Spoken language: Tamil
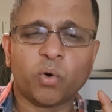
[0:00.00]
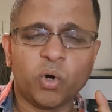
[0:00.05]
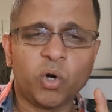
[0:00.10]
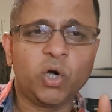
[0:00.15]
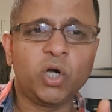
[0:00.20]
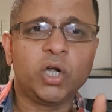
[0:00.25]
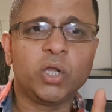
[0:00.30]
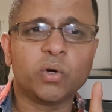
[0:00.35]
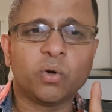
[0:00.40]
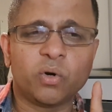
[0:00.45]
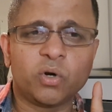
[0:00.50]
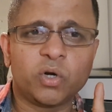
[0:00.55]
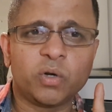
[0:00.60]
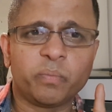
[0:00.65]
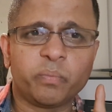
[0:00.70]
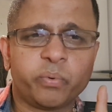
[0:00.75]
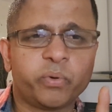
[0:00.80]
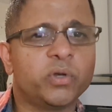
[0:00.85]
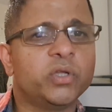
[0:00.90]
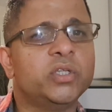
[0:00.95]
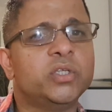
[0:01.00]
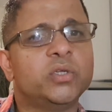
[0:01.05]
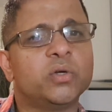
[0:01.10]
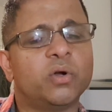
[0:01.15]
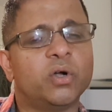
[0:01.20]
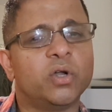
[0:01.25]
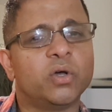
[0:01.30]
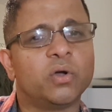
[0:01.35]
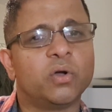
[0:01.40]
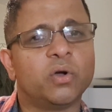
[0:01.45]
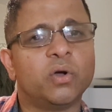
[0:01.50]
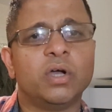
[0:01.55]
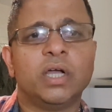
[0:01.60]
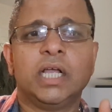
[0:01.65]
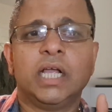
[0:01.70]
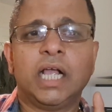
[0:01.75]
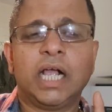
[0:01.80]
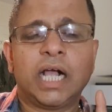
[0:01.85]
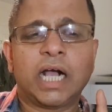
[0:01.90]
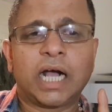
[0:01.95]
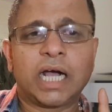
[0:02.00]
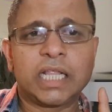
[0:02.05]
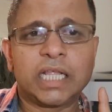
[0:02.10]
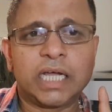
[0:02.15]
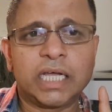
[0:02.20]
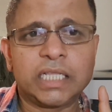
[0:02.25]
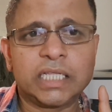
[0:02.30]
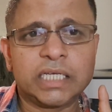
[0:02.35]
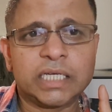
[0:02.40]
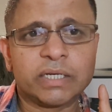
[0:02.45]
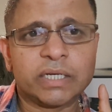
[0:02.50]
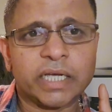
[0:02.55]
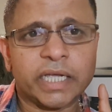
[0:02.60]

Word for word: ஒன்று ஒன்று புரிஞ்சு கொள்ளுங்க அதாவது